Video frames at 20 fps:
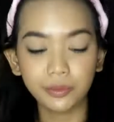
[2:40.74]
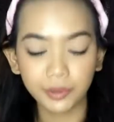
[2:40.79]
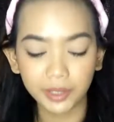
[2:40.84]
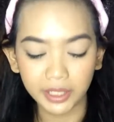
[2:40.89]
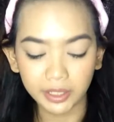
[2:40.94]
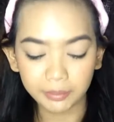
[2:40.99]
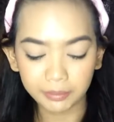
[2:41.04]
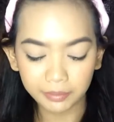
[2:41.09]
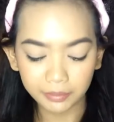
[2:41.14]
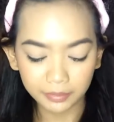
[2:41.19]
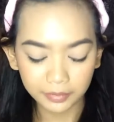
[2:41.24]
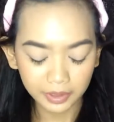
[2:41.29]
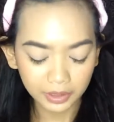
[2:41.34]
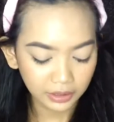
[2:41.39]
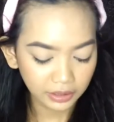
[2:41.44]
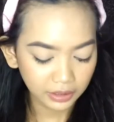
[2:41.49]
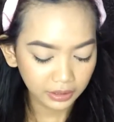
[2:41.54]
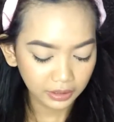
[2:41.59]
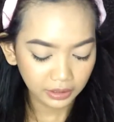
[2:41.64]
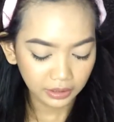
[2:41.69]
cream
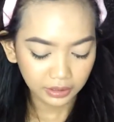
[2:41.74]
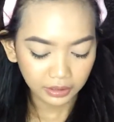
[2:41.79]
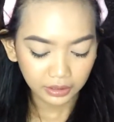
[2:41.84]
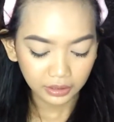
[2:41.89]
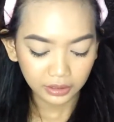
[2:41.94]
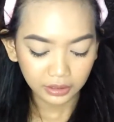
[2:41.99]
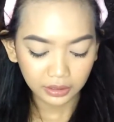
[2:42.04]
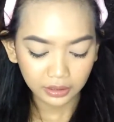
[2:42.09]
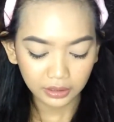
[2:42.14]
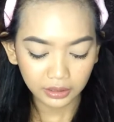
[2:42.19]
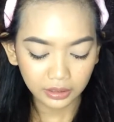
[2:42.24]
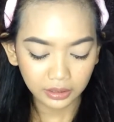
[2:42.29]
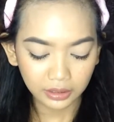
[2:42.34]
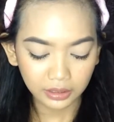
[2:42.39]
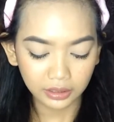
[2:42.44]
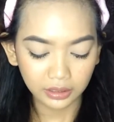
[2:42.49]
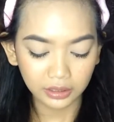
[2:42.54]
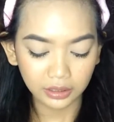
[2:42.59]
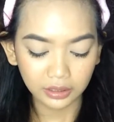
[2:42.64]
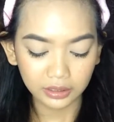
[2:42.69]

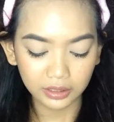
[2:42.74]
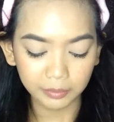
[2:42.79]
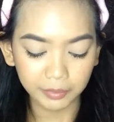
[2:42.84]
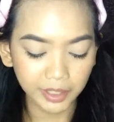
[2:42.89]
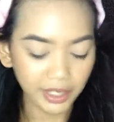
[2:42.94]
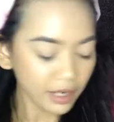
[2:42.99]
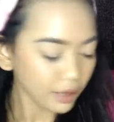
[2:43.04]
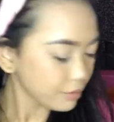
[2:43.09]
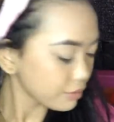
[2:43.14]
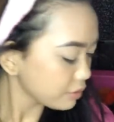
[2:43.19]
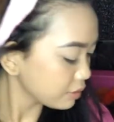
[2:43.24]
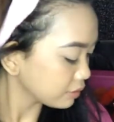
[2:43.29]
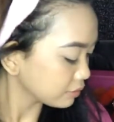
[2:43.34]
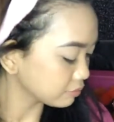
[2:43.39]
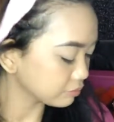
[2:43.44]
uh, sebenarnya aku